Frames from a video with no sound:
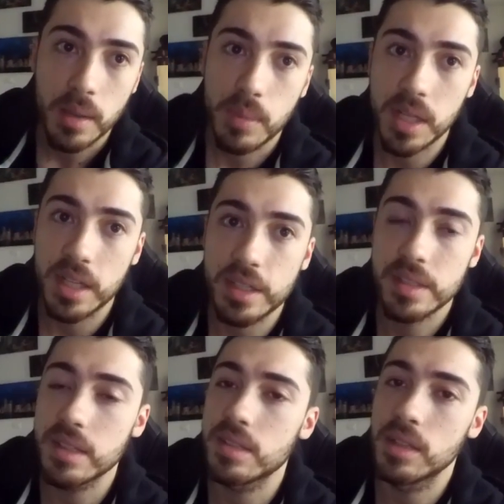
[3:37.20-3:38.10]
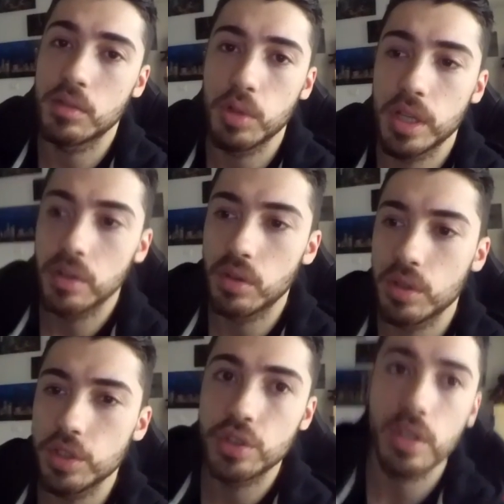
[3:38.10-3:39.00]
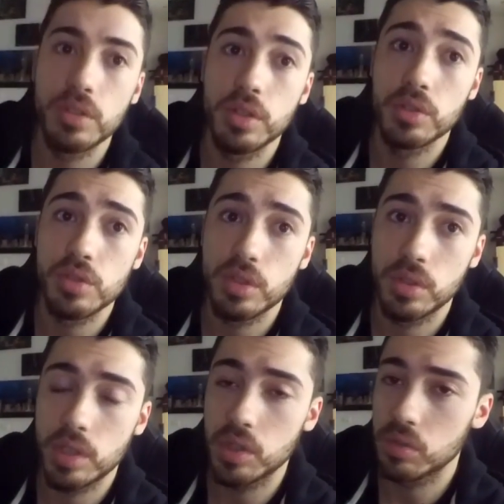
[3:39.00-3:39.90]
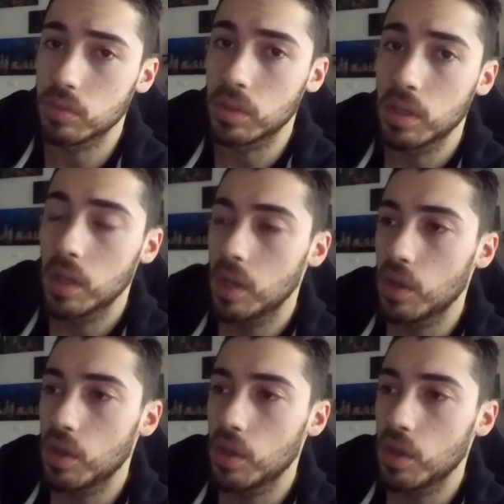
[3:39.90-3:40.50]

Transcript: perché senza di quello i giocatori non sono nessuno.